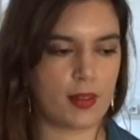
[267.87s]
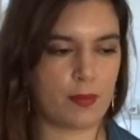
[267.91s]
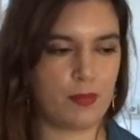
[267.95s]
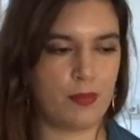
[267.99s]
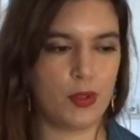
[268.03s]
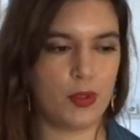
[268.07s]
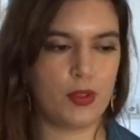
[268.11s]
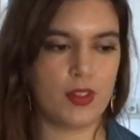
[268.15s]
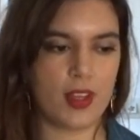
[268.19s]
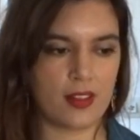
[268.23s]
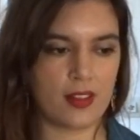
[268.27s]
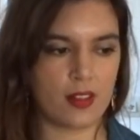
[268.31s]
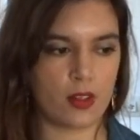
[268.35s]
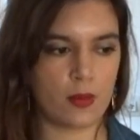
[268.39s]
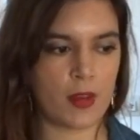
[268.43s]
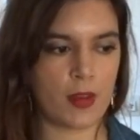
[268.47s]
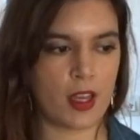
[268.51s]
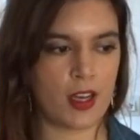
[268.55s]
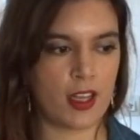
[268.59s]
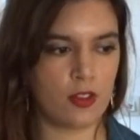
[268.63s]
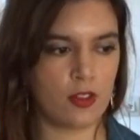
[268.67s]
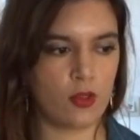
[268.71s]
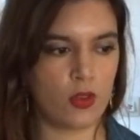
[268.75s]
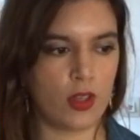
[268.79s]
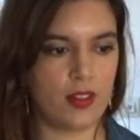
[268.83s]
peut-être
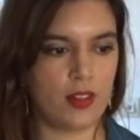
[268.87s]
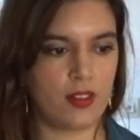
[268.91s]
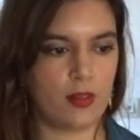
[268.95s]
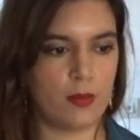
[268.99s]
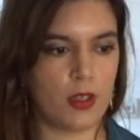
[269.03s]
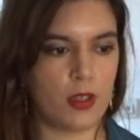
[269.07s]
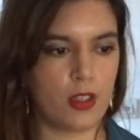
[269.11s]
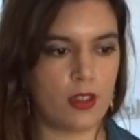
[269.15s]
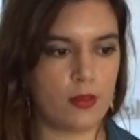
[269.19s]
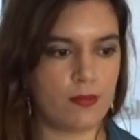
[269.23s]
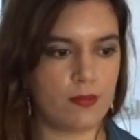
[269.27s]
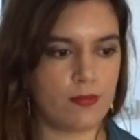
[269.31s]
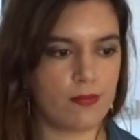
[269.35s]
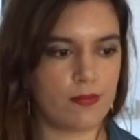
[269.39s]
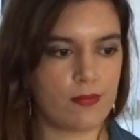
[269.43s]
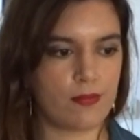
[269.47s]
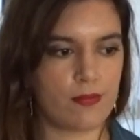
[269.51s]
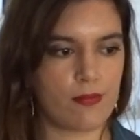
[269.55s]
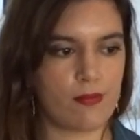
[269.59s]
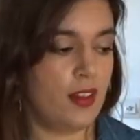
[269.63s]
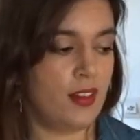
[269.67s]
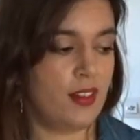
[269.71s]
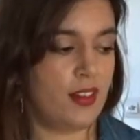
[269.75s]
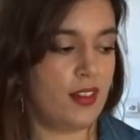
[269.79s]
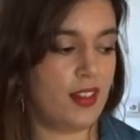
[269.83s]
maladroitement,
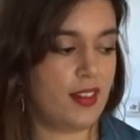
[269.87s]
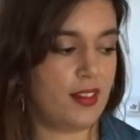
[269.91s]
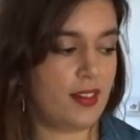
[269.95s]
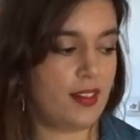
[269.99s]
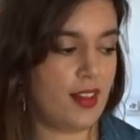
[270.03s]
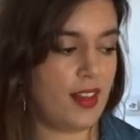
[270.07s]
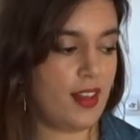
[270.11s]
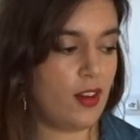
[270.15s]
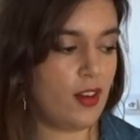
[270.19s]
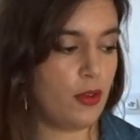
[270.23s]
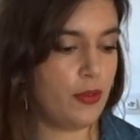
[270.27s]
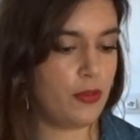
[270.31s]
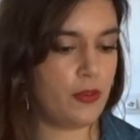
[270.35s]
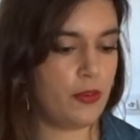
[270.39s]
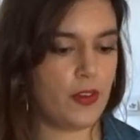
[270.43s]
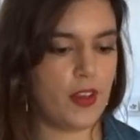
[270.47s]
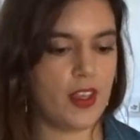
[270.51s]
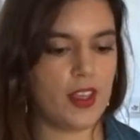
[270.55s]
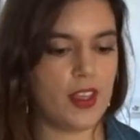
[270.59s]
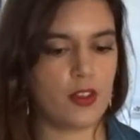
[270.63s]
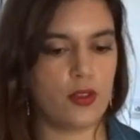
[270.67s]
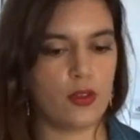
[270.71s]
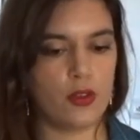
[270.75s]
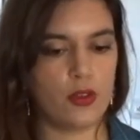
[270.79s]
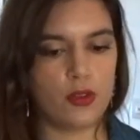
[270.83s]
c'était le
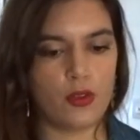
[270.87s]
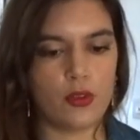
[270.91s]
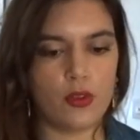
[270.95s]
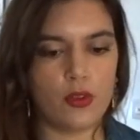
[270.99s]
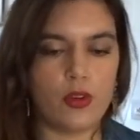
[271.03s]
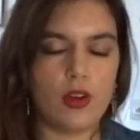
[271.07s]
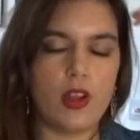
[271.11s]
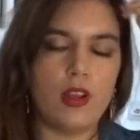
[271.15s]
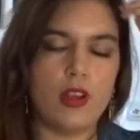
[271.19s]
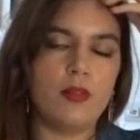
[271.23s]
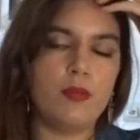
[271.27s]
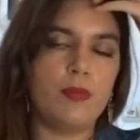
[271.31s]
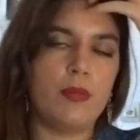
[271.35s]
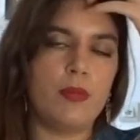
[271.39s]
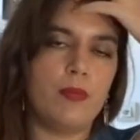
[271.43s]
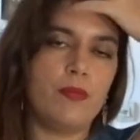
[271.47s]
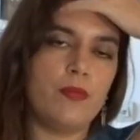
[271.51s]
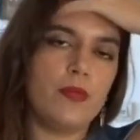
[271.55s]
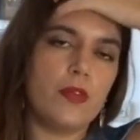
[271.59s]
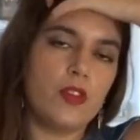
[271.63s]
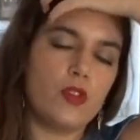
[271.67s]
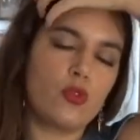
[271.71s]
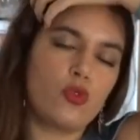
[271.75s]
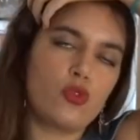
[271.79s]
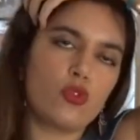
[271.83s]
fait que
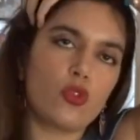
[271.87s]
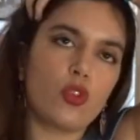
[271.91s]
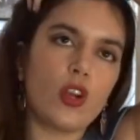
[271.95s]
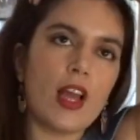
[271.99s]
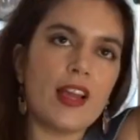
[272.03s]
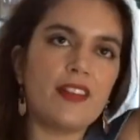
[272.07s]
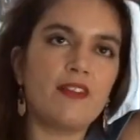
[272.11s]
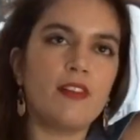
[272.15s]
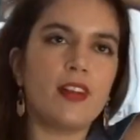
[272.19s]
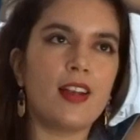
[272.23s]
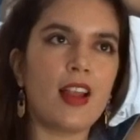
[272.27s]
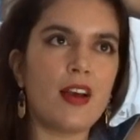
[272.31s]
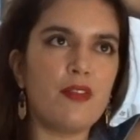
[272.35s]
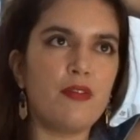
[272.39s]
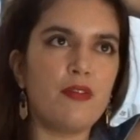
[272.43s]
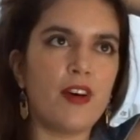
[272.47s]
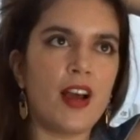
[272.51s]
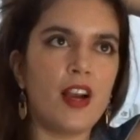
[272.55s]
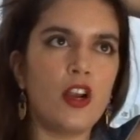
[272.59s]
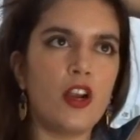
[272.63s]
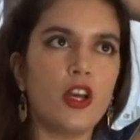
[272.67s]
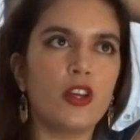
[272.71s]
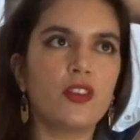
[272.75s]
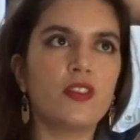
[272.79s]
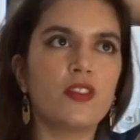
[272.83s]
sur la, la,
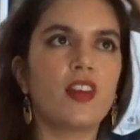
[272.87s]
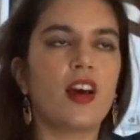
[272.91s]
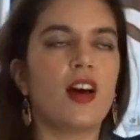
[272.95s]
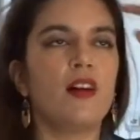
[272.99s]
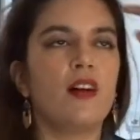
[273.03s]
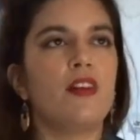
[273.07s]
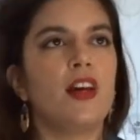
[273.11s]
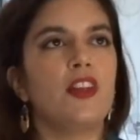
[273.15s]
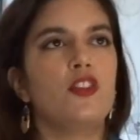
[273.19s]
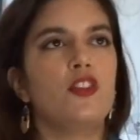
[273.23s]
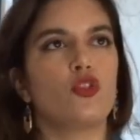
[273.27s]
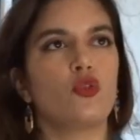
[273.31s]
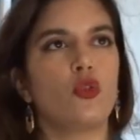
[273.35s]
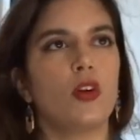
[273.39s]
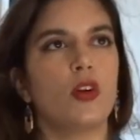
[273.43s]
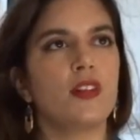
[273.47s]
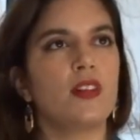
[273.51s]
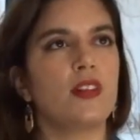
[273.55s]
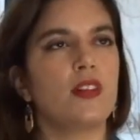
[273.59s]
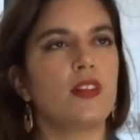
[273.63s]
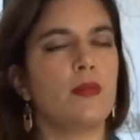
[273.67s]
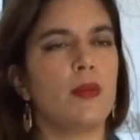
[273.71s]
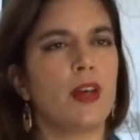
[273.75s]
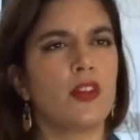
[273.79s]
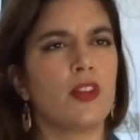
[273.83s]
valeur travail, je crois que
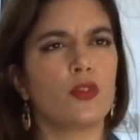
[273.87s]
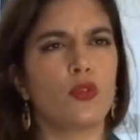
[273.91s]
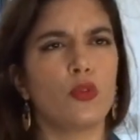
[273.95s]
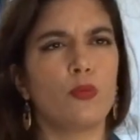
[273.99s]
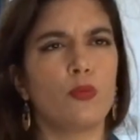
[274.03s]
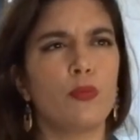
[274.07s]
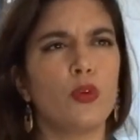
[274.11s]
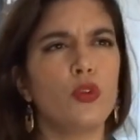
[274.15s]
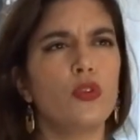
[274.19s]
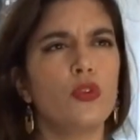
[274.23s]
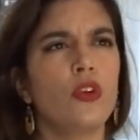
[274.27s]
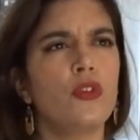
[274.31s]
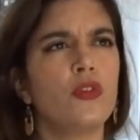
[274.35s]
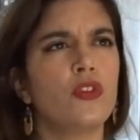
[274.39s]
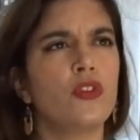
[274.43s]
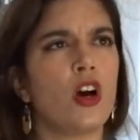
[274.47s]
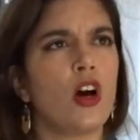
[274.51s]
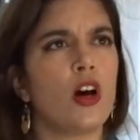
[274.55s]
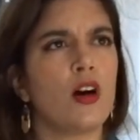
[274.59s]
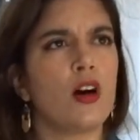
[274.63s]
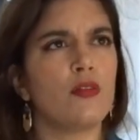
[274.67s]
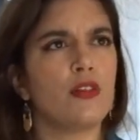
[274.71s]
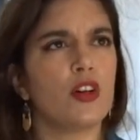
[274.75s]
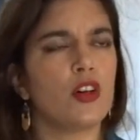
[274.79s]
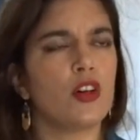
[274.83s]
c'était parce que peu de
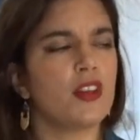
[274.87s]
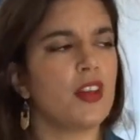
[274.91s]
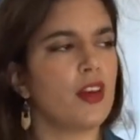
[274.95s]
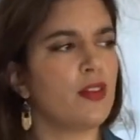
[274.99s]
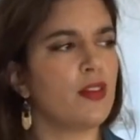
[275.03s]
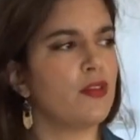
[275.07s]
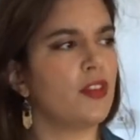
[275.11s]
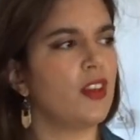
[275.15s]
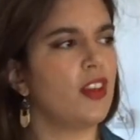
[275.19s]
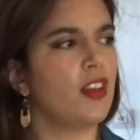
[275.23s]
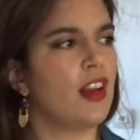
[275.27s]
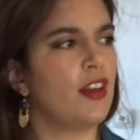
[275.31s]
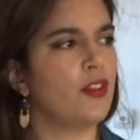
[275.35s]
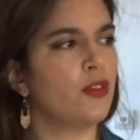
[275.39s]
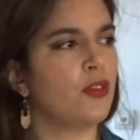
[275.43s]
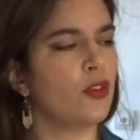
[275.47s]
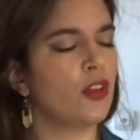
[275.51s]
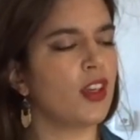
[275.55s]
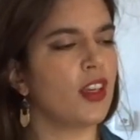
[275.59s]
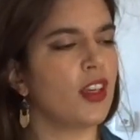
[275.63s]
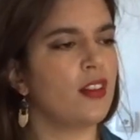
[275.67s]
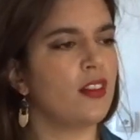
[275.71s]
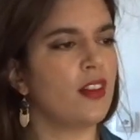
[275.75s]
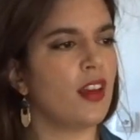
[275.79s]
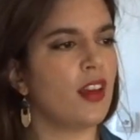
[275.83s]
temps avant, il y avait la
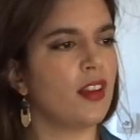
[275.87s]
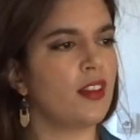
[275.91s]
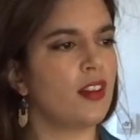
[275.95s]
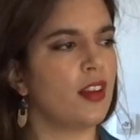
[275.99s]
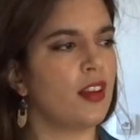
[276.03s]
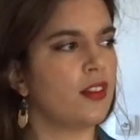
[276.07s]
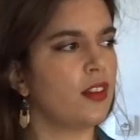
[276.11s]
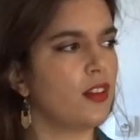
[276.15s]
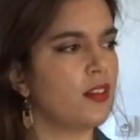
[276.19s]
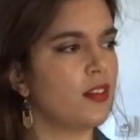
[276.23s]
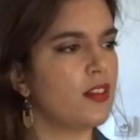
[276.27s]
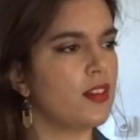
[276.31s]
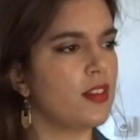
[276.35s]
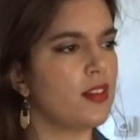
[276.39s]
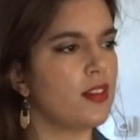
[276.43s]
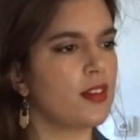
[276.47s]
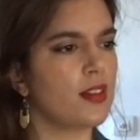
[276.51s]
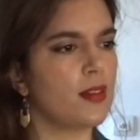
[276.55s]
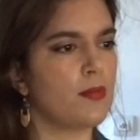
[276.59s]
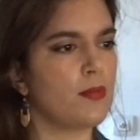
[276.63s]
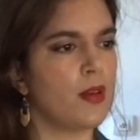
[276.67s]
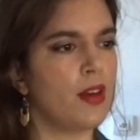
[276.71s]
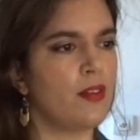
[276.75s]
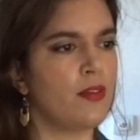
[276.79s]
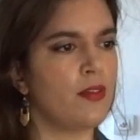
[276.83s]
secrétaire d'un dentiste
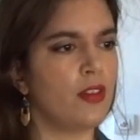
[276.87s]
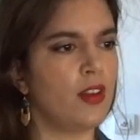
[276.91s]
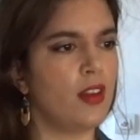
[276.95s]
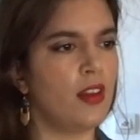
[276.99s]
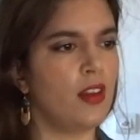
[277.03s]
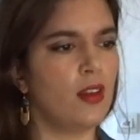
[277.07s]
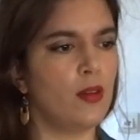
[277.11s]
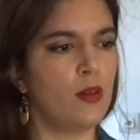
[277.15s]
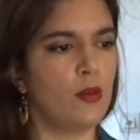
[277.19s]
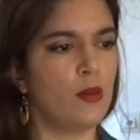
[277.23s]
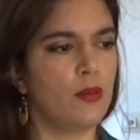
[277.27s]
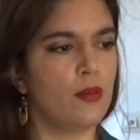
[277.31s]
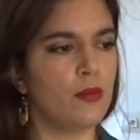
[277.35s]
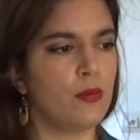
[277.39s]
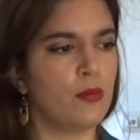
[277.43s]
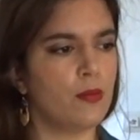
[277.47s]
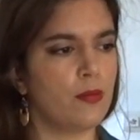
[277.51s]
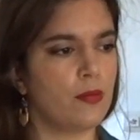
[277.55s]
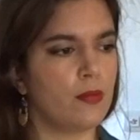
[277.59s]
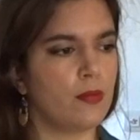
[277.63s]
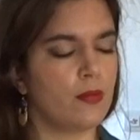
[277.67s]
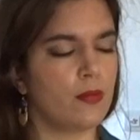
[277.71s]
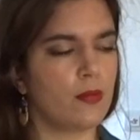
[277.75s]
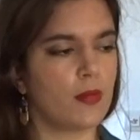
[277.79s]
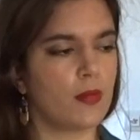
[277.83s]
qui m'avait
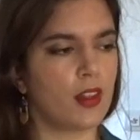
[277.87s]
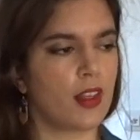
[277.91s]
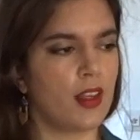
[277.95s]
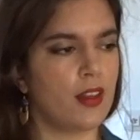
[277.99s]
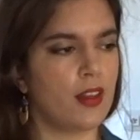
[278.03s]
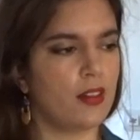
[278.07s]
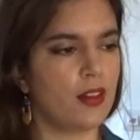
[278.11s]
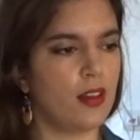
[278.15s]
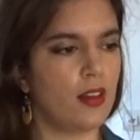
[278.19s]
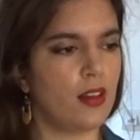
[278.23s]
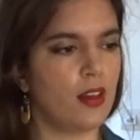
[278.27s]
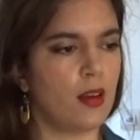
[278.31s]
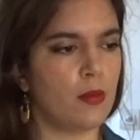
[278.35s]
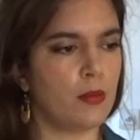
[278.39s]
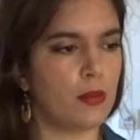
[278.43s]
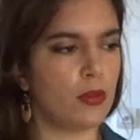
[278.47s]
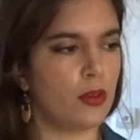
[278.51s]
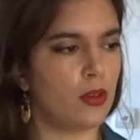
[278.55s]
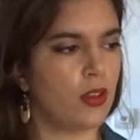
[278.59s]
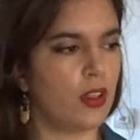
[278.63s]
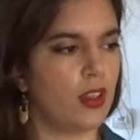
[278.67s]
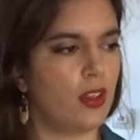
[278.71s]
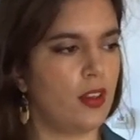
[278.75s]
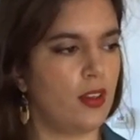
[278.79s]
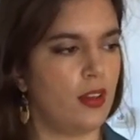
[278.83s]
euh, cassé un
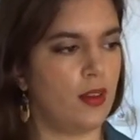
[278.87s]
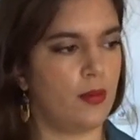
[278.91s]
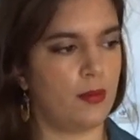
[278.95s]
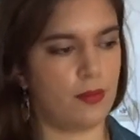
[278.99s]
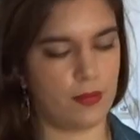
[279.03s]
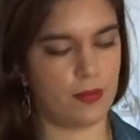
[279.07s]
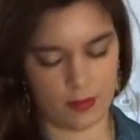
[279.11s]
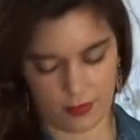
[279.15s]
peu les,